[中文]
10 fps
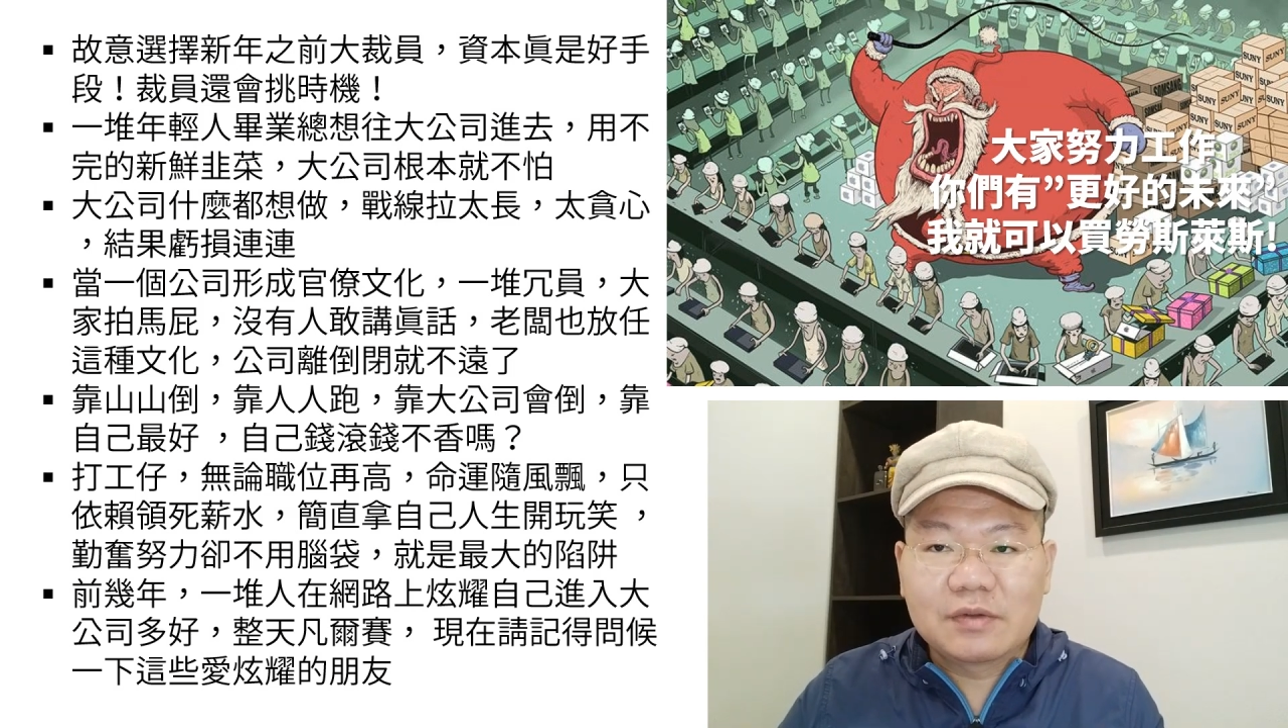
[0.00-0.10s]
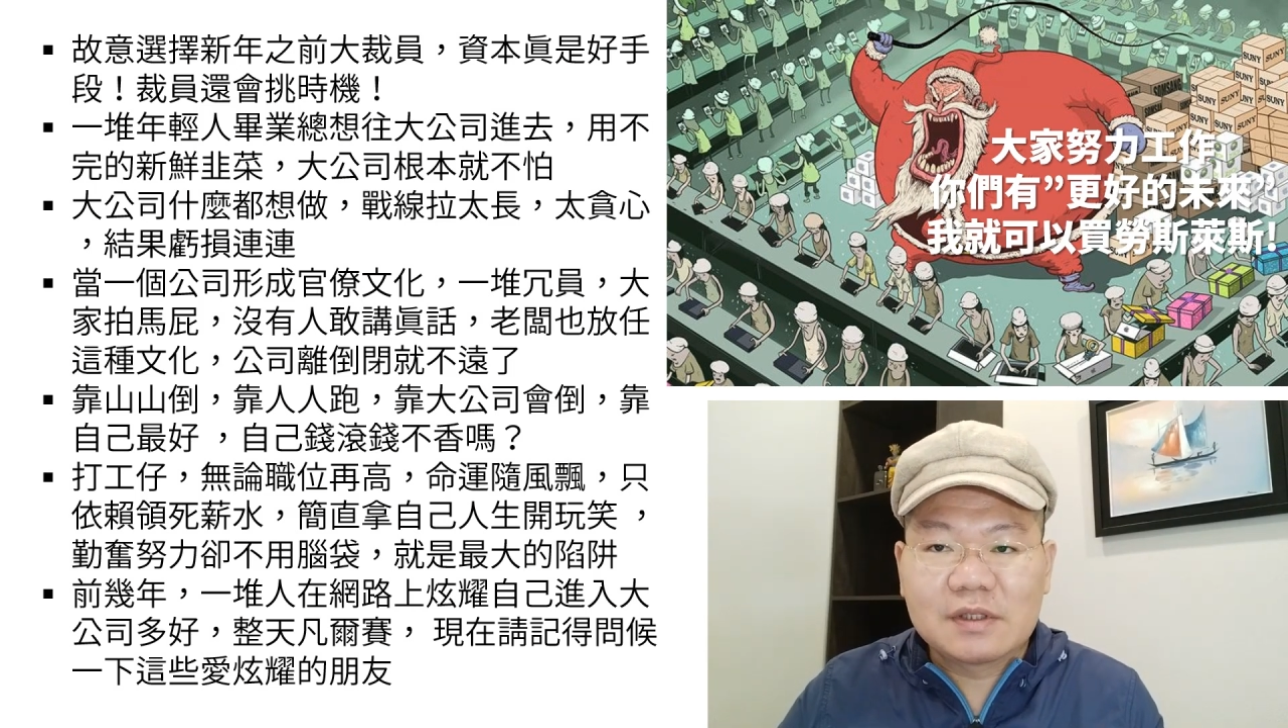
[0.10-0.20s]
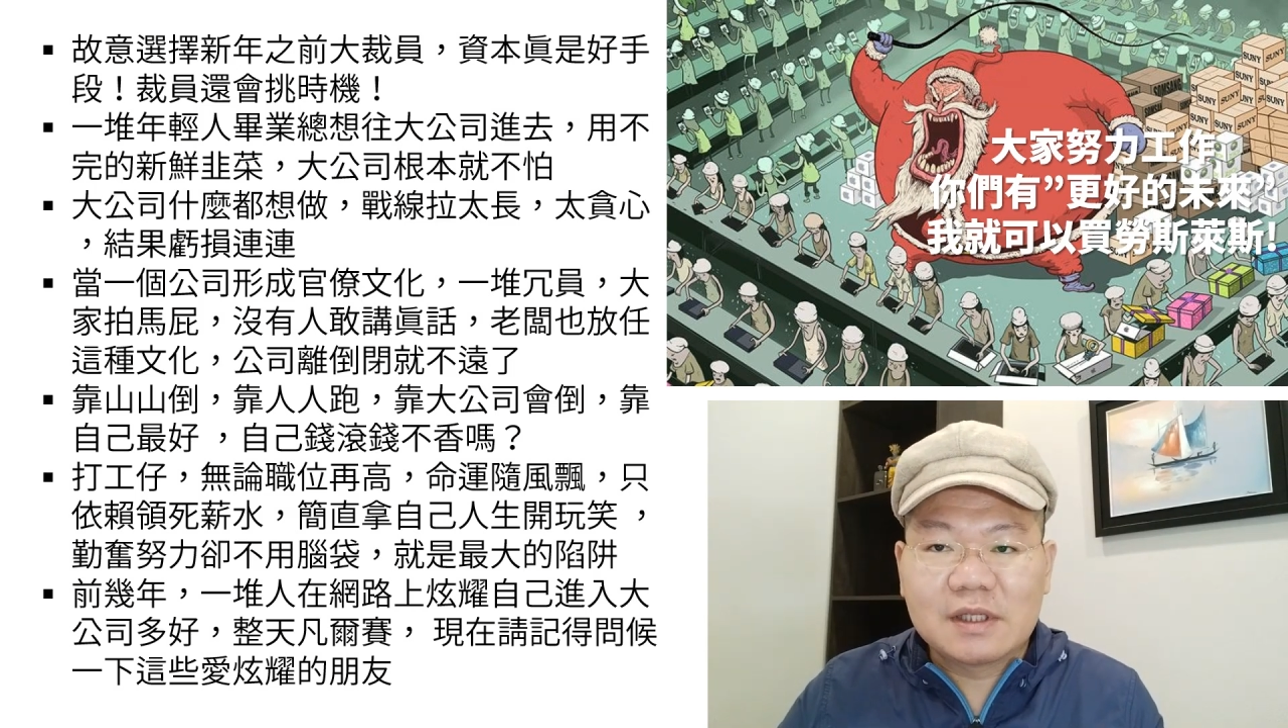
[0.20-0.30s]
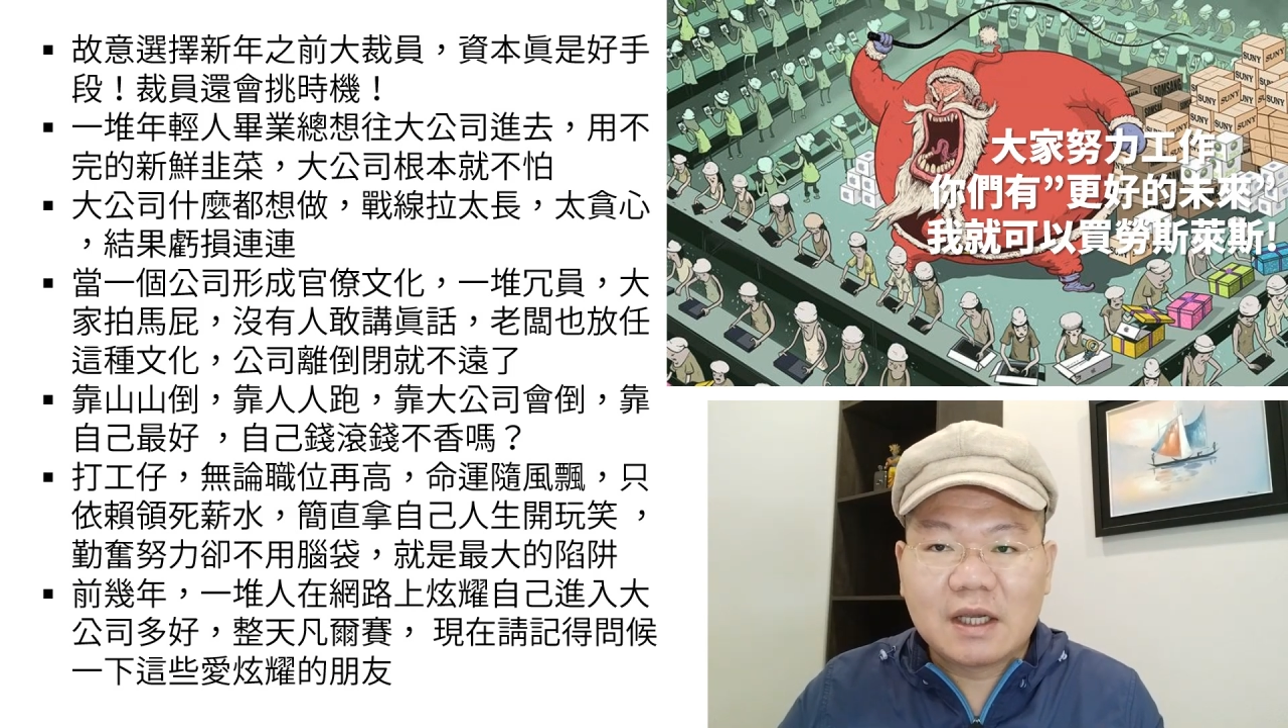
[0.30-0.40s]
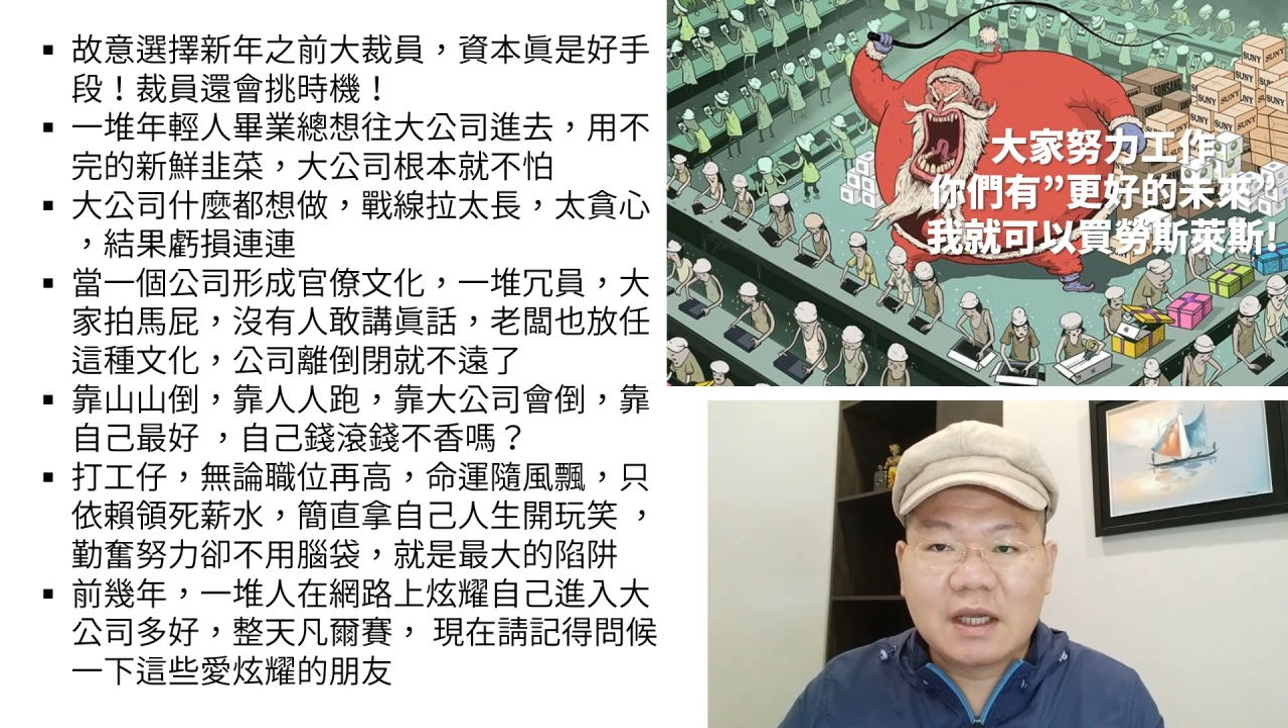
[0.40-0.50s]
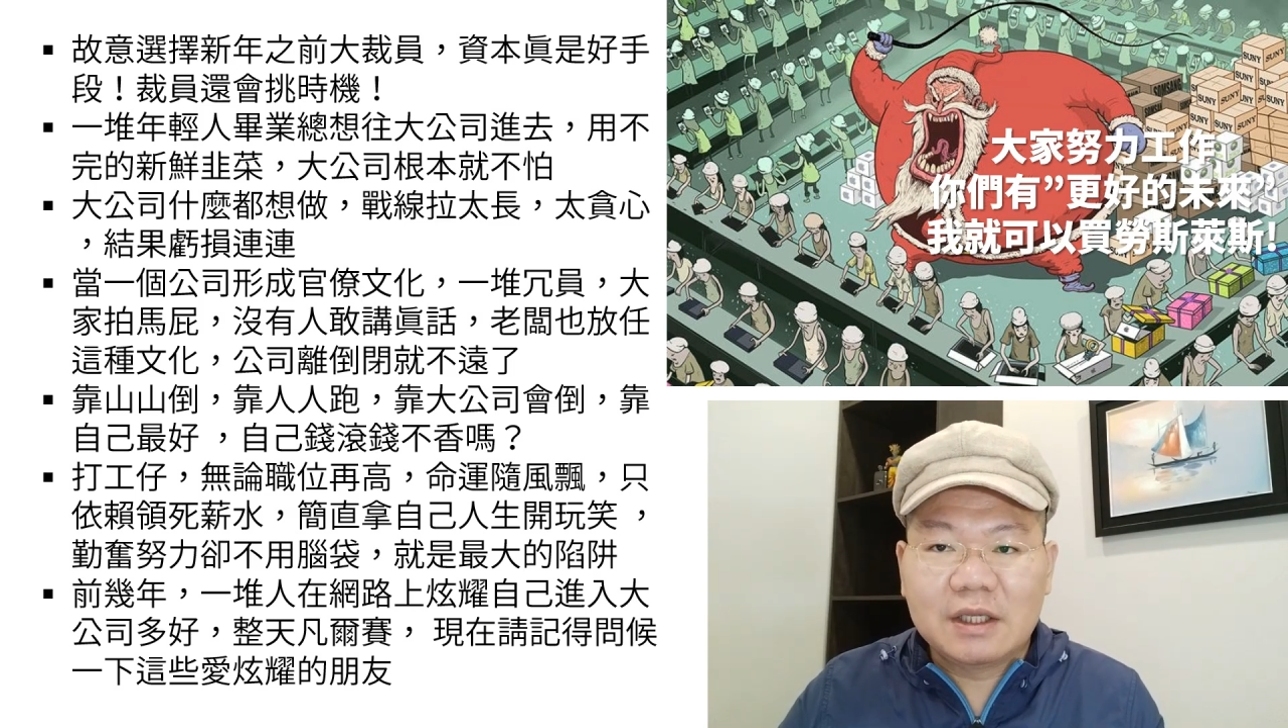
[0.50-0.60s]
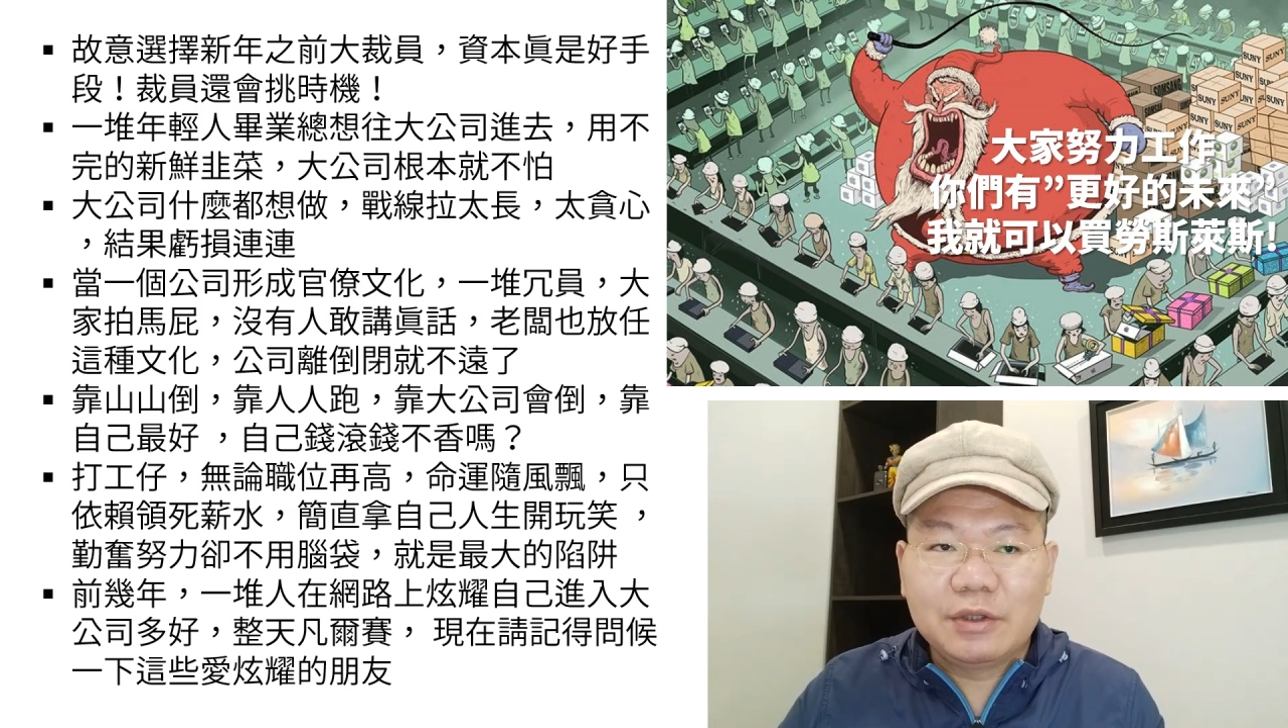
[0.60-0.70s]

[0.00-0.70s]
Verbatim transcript: 都是在